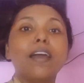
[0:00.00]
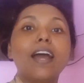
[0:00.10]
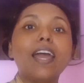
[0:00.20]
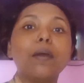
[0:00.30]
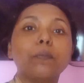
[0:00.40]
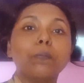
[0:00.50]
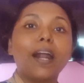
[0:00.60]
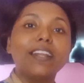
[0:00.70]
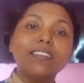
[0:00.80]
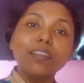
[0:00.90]
হ্যাঁ
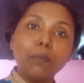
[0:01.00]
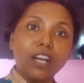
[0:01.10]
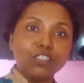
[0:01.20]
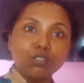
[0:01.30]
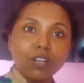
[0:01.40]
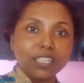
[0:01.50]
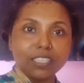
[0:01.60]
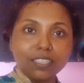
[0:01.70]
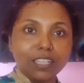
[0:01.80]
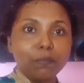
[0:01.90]
বাড়িতে মাংস
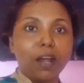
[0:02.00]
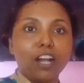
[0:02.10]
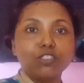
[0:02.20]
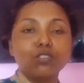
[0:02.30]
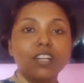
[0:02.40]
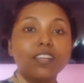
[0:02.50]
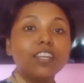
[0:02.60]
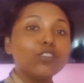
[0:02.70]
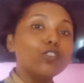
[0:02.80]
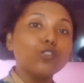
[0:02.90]
আছে সেই মাংসটাকে একটু